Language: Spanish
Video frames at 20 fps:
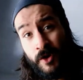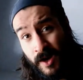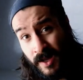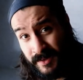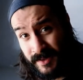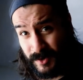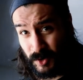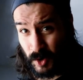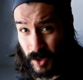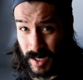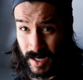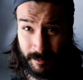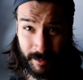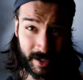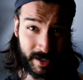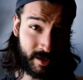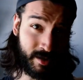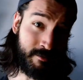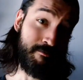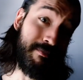antes de tocar la
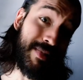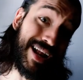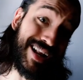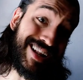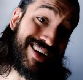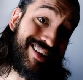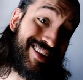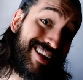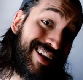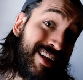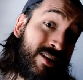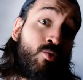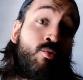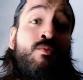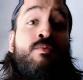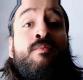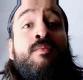parte mala del atún,